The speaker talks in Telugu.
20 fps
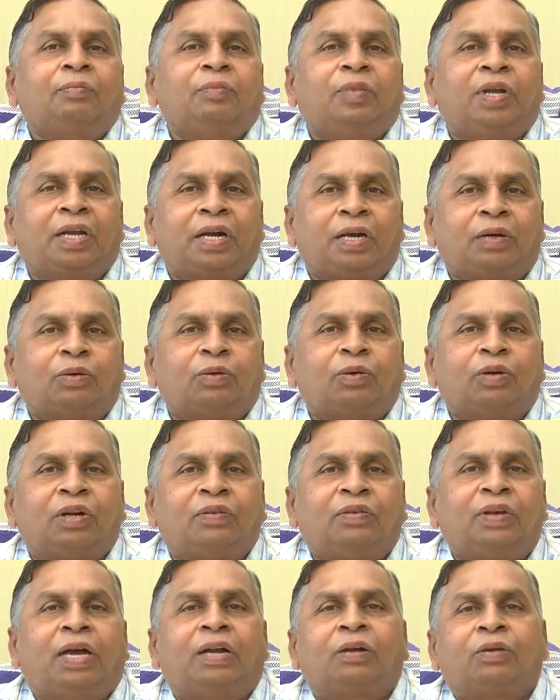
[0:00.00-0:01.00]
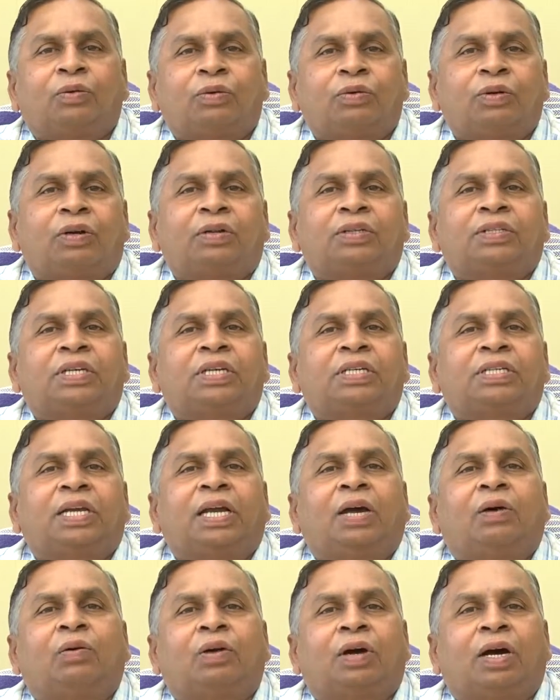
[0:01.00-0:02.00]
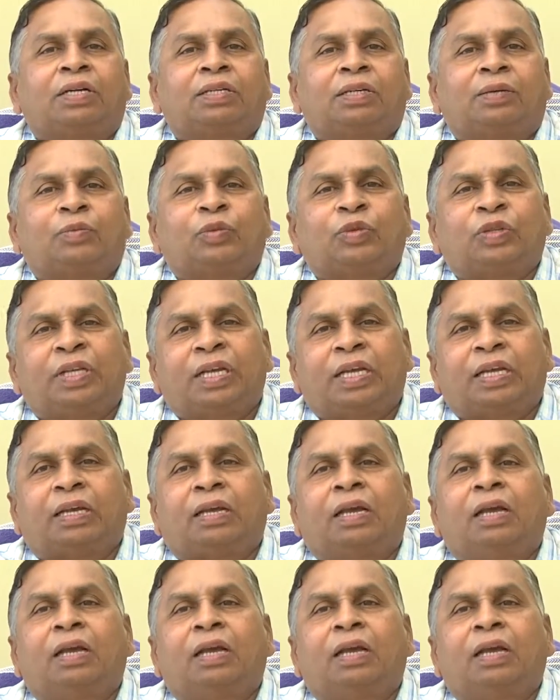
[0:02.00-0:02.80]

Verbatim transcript: మీరు అనుకున్నవి అనుకున్నట్టు చేసే అవకాశం ఉంది